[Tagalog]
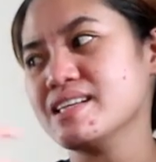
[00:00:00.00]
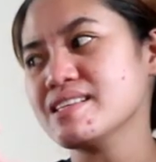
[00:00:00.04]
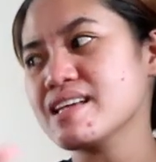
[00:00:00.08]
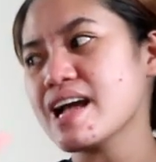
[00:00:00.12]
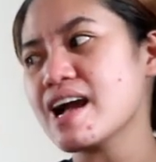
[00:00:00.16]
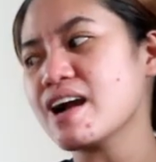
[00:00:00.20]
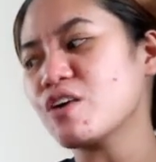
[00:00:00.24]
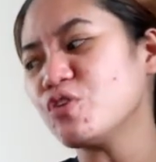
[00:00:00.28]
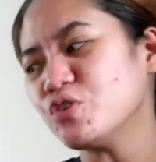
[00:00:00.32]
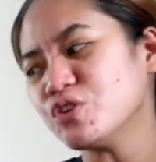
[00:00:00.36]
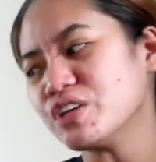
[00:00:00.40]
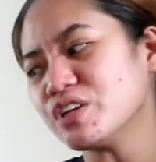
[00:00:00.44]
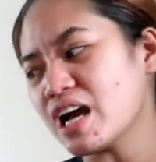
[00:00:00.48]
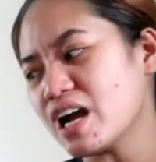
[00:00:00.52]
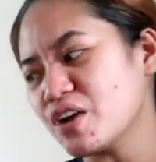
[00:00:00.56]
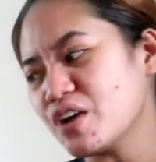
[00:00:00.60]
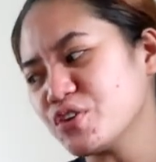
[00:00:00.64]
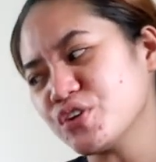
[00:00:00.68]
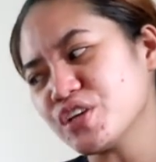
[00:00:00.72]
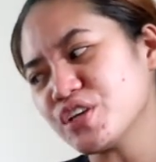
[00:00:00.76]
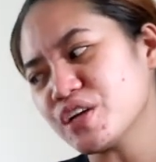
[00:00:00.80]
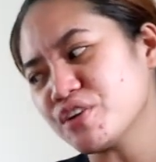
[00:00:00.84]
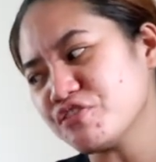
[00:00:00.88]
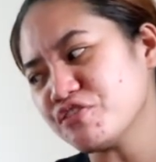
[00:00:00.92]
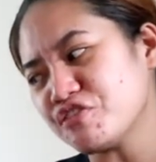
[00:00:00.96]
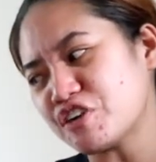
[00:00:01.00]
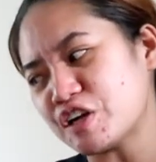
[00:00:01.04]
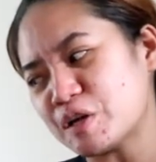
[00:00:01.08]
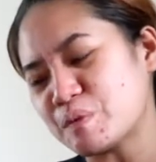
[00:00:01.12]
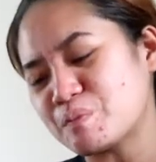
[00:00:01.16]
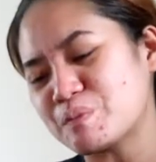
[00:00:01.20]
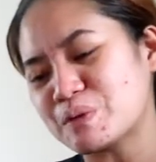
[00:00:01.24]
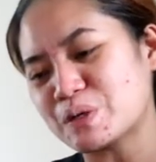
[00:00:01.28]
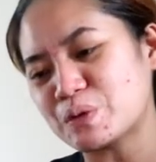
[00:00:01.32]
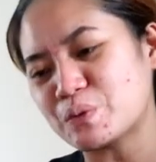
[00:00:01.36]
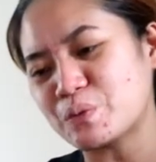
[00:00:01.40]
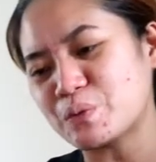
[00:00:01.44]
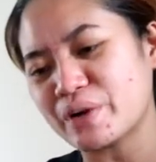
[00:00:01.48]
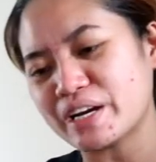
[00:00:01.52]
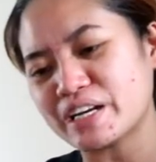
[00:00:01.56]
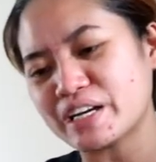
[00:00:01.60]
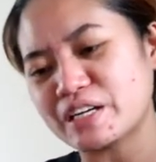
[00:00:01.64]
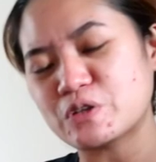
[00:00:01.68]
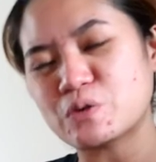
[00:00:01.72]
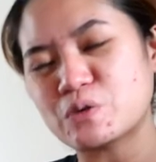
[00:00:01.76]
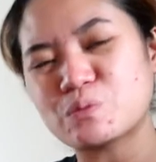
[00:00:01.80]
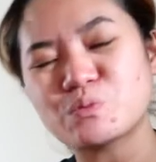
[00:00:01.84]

Kaya ako na ano yung Farberware.